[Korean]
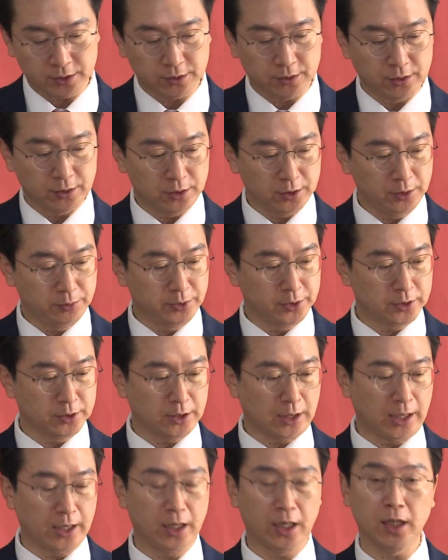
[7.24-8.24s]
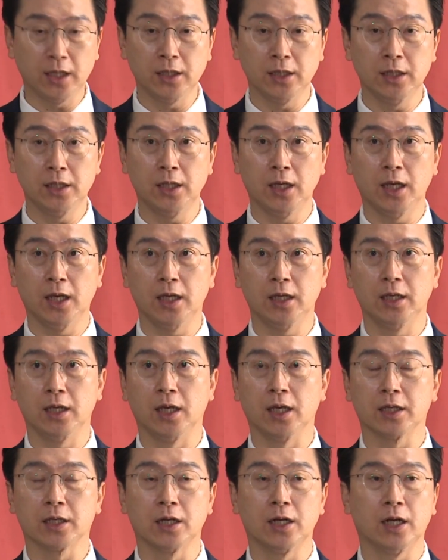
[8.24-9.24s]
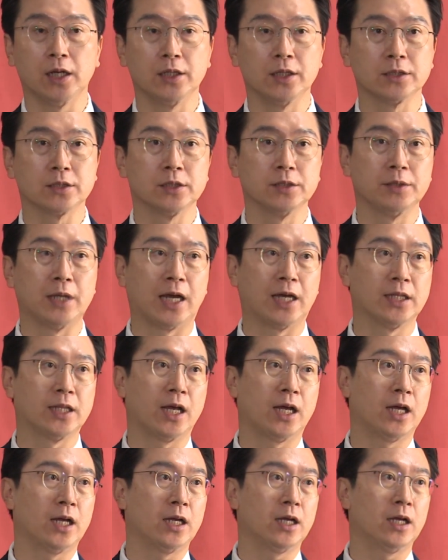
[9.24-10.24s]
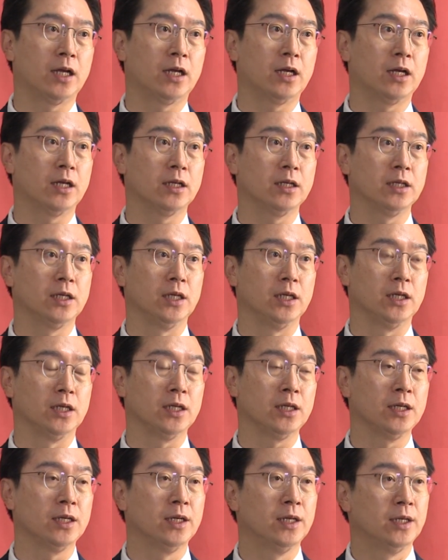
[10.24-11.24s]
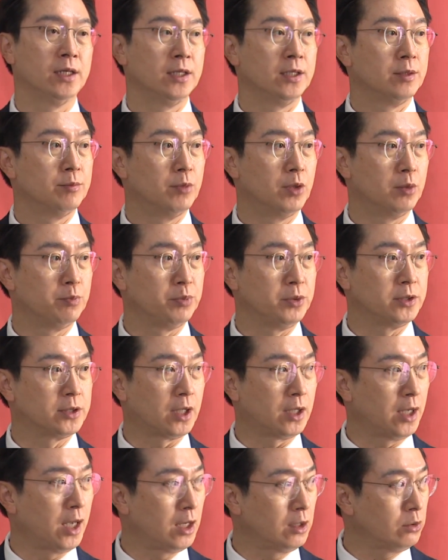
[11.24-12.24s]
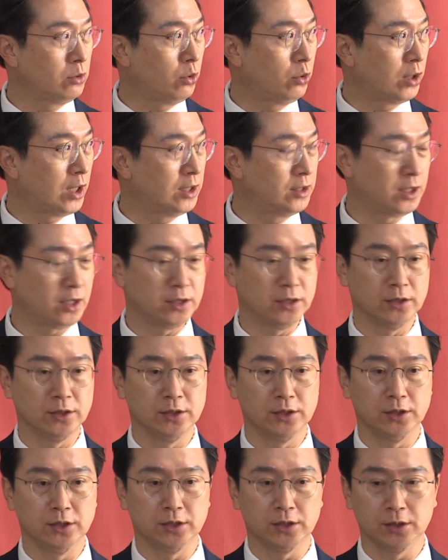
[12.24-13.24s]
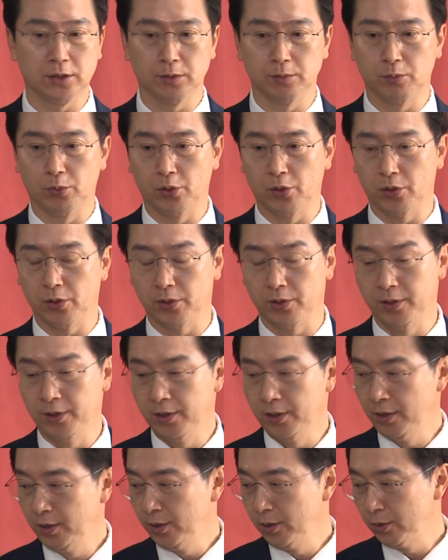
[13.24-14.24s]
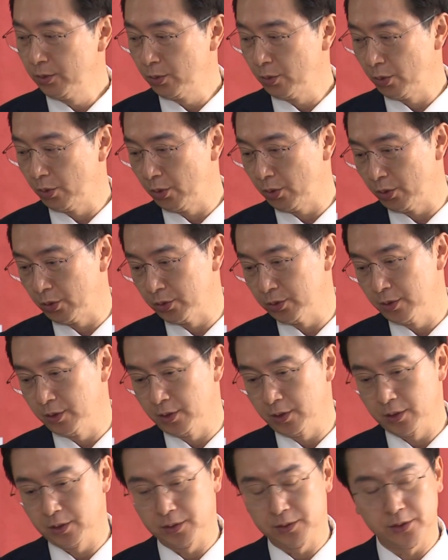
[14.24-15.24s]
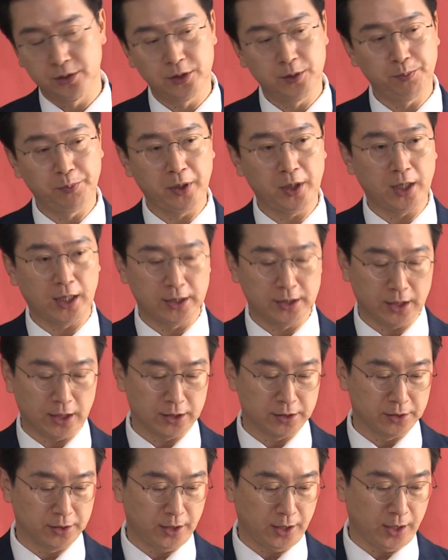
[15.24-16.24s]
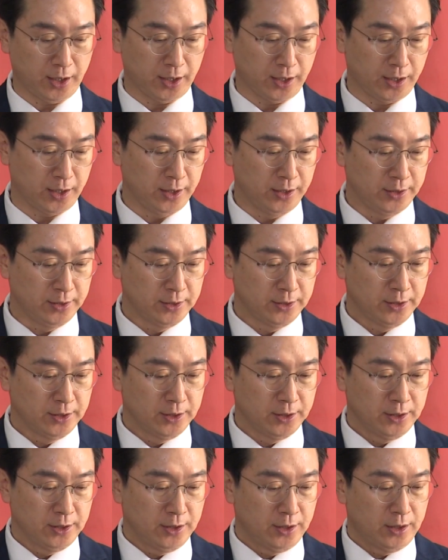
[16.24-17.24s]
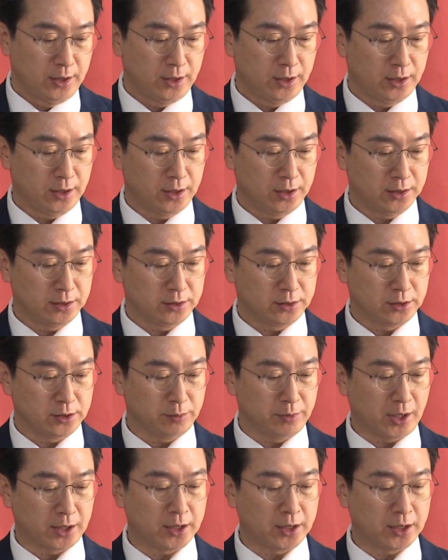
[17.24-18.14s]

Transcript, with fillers: 수석 대변인은 민주당을 향해 적반하장이라고 비판하며 노선 변경 특혜 의혹에는 문재인 정부 시절 양평 국민들의 노선 수정 요구에 전임 군수도